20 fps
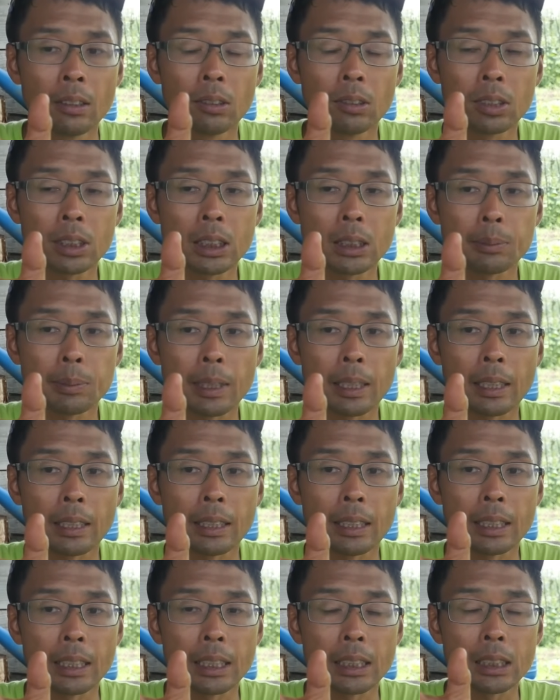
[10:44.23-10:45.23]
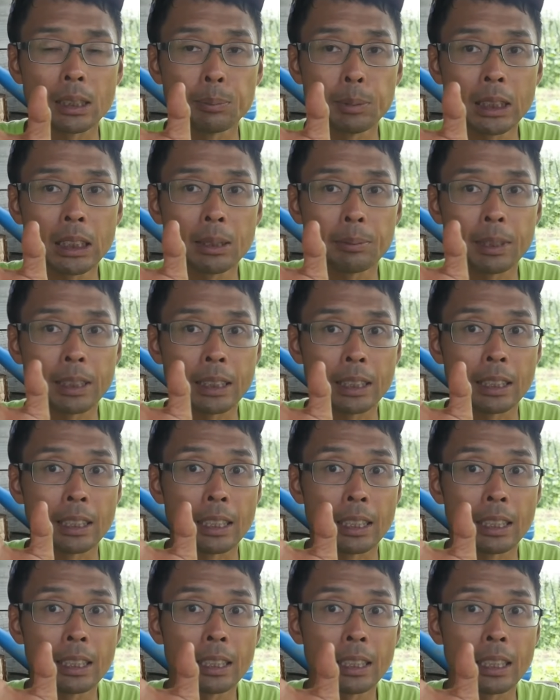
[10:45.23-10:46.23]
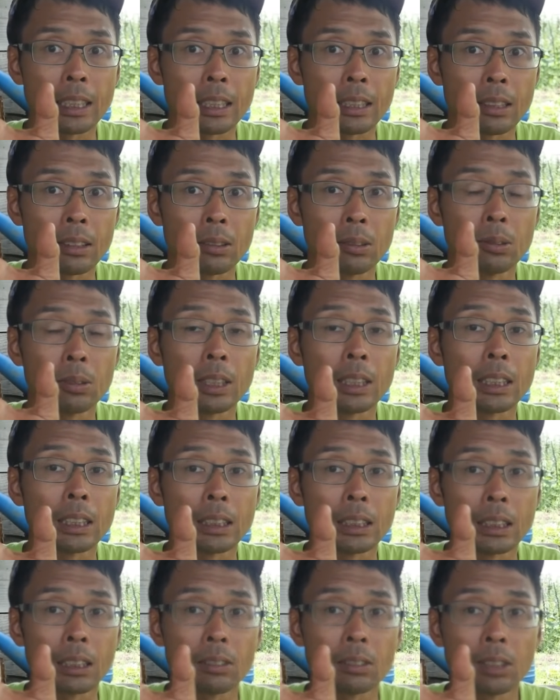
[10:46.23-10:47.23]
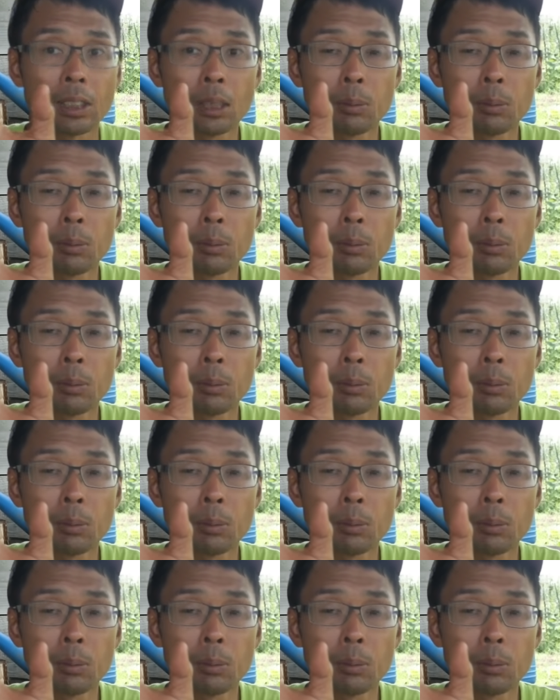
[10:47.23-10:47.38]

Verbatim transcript: おしべができず、めしべしかできない方なんですけど、